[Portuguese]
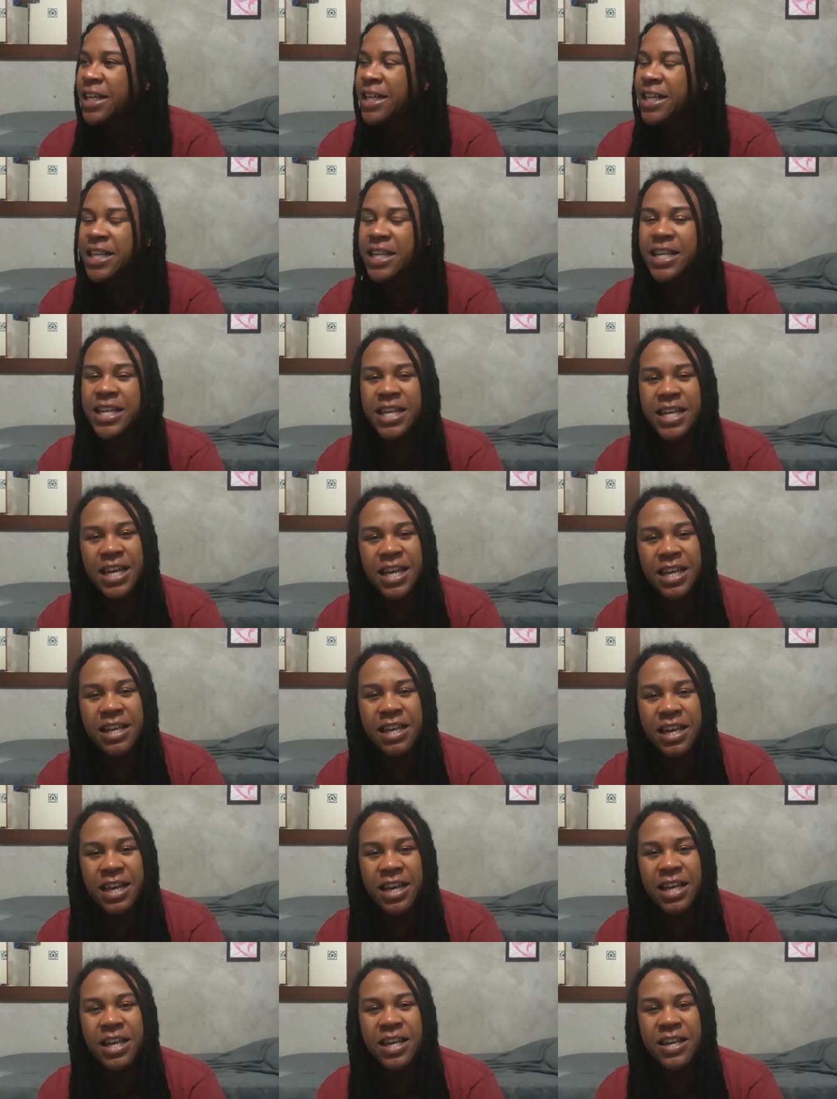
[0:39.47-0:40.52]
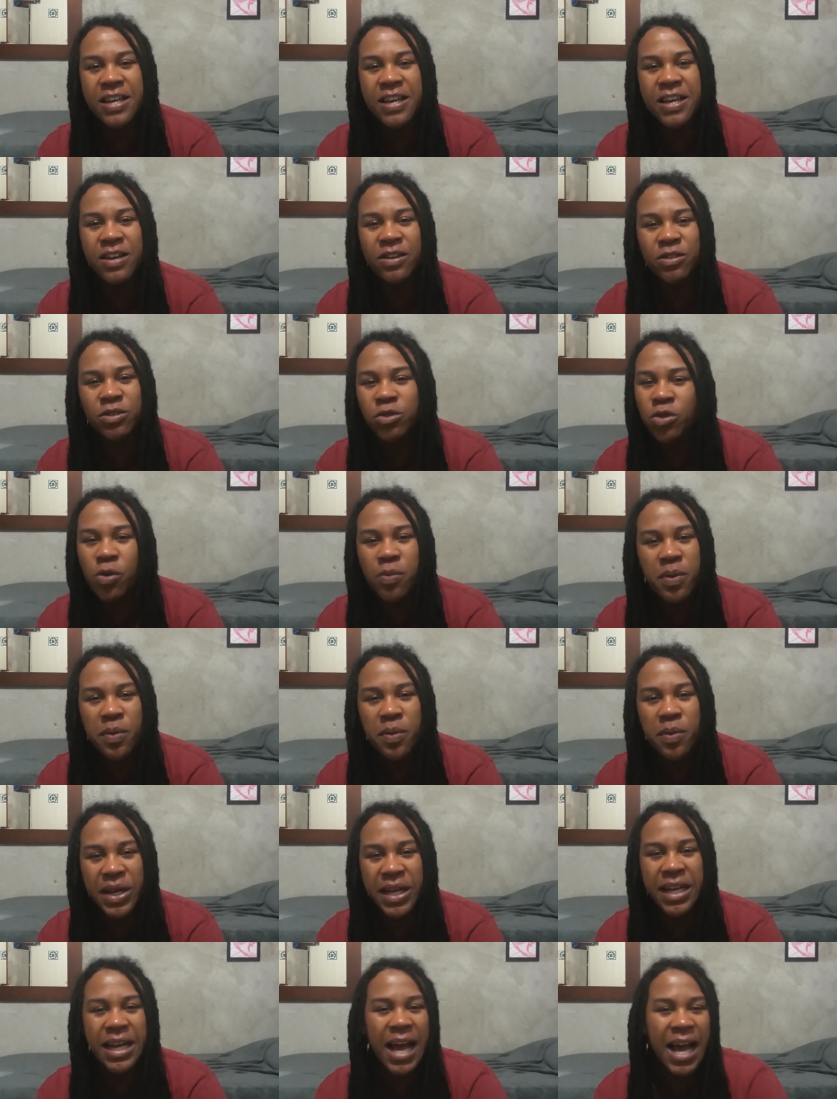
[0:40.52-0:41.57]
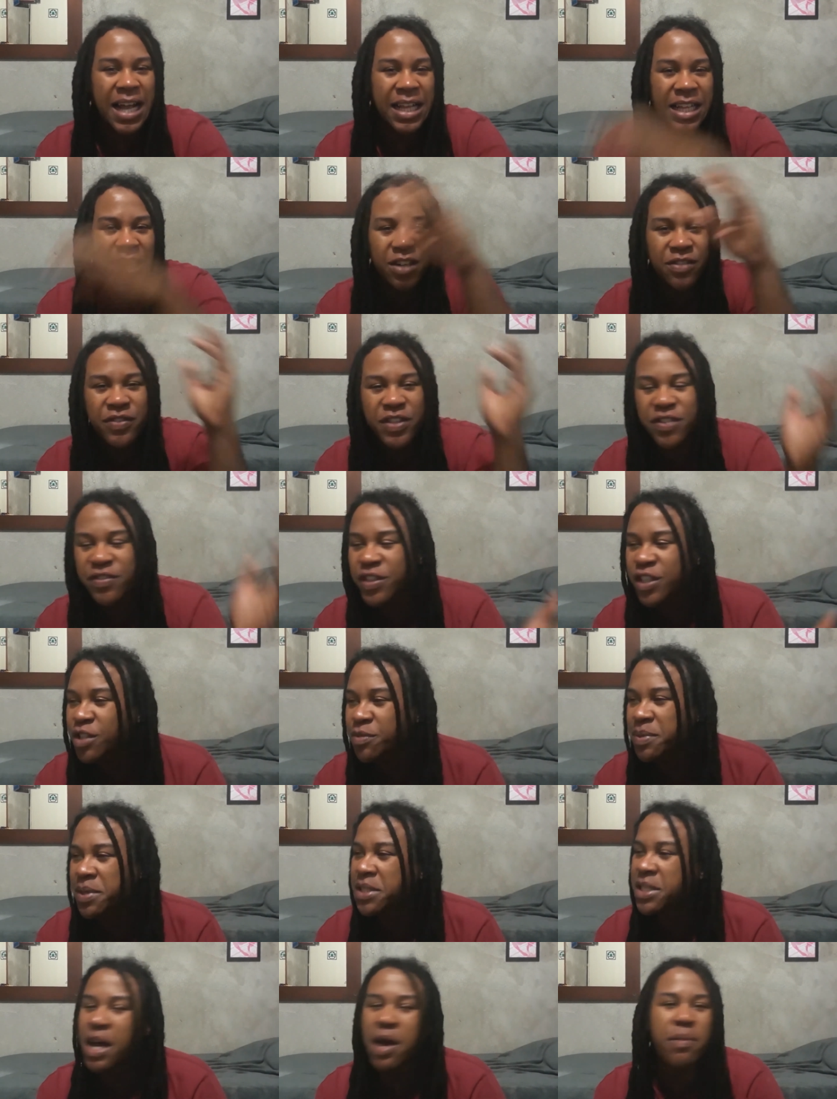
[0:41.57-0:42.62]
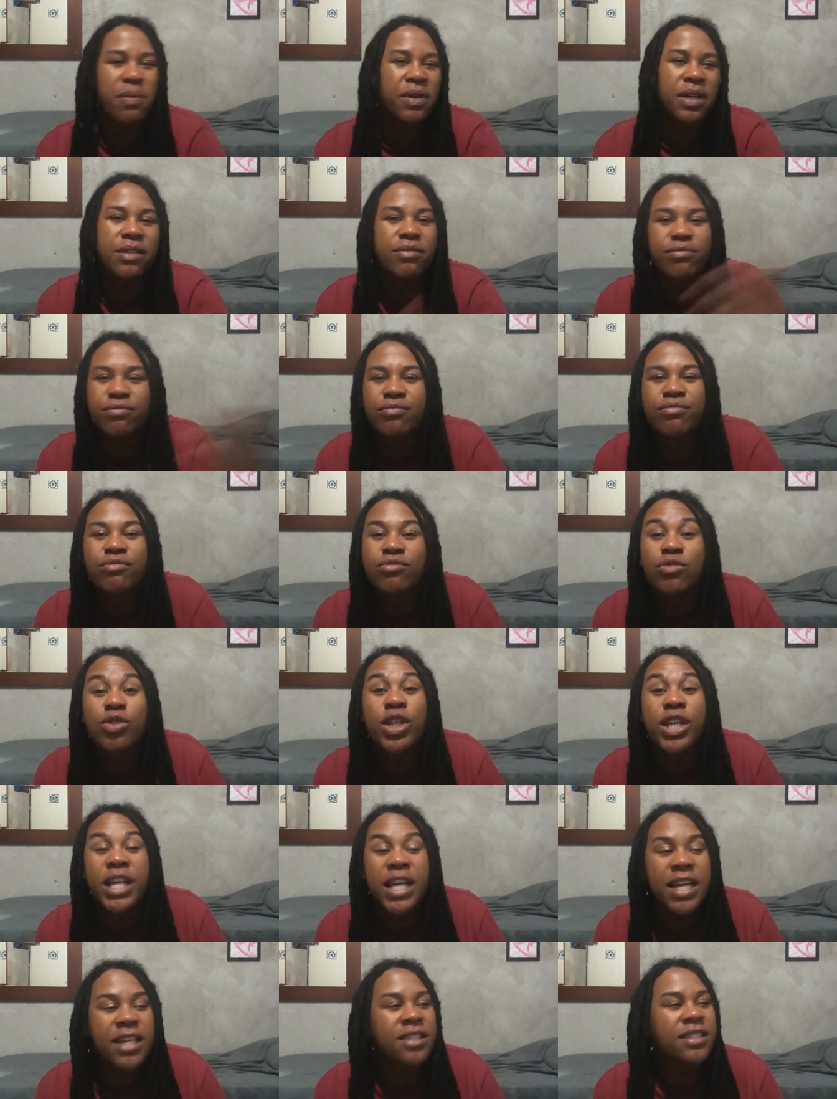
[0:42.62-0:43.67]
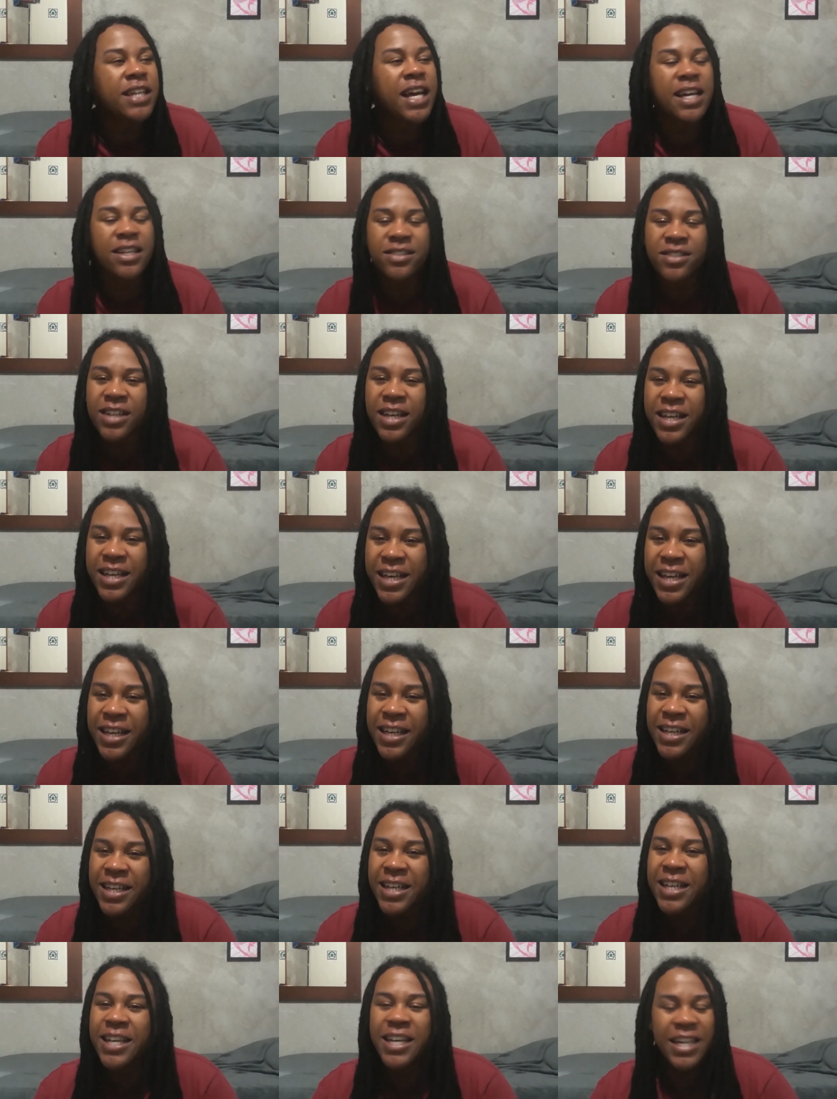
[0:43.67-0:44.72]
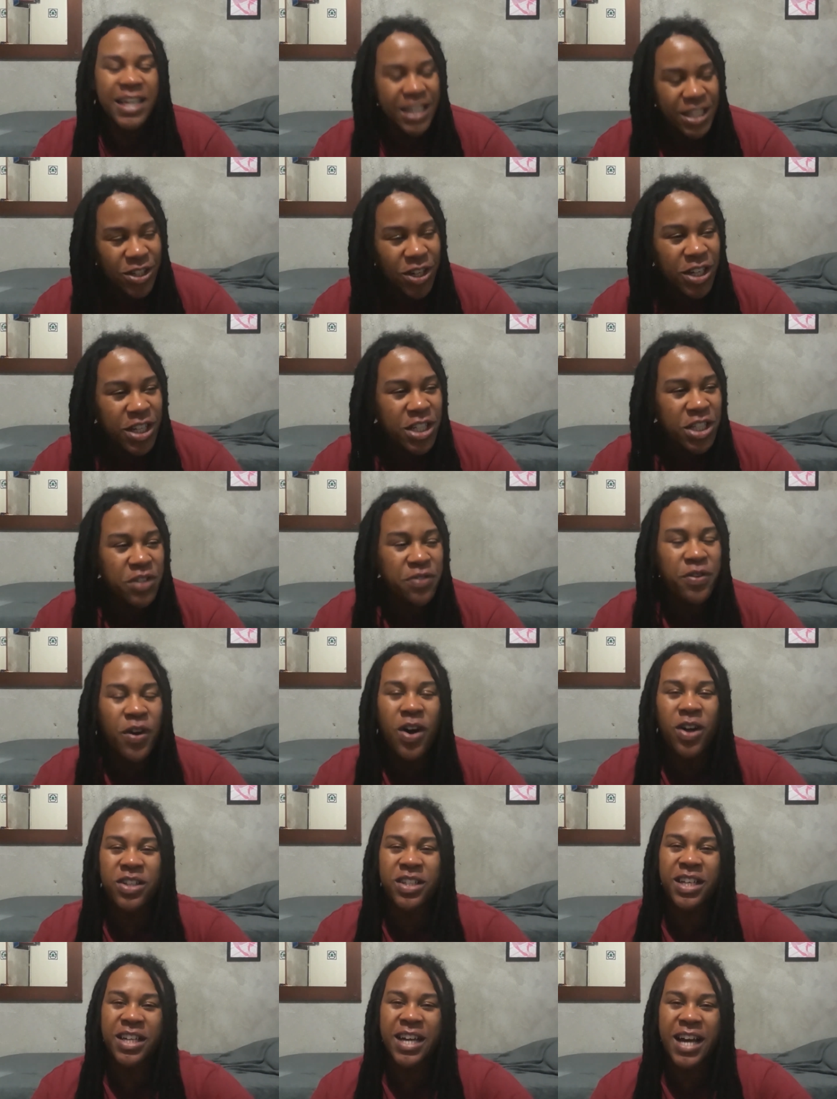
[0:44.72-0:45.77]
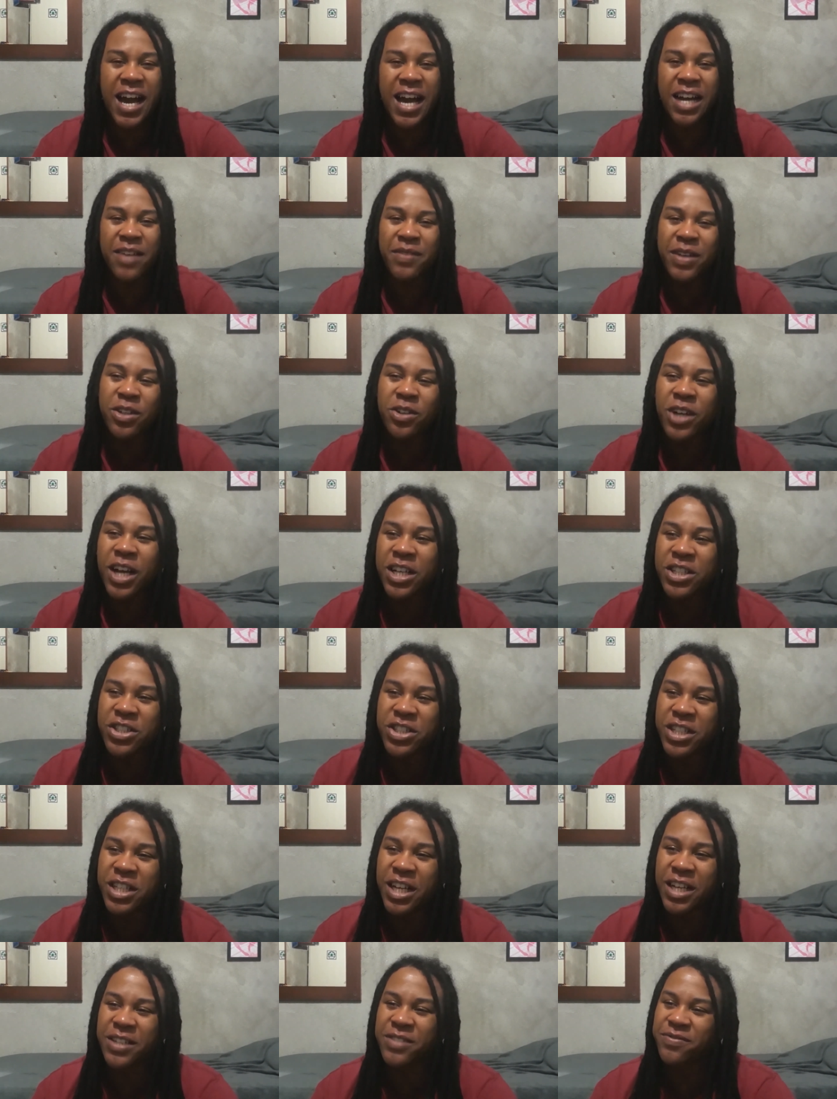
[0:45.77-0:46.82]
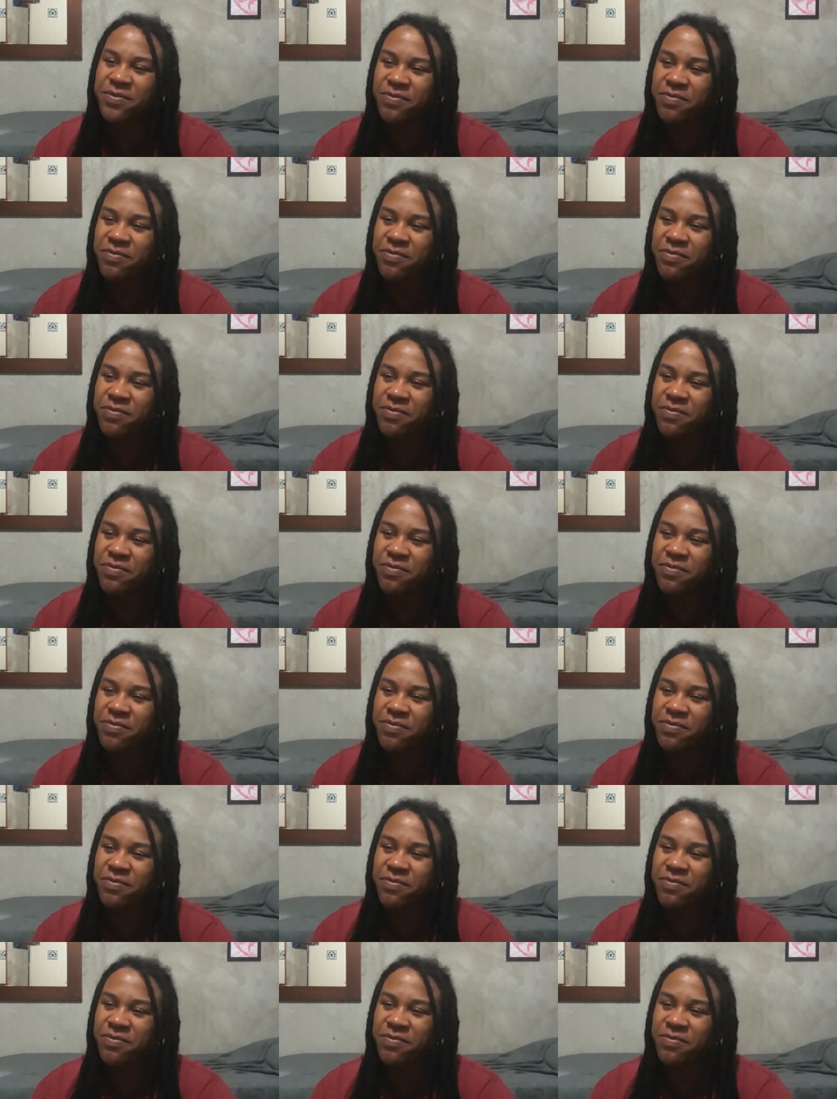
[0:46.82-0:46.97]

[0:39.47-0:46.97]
E, e, eu não comemorei nada, não fiz vídeo especial porque não, não quis, e é isso aí. E tô aqui de volta, cara, madrugatina.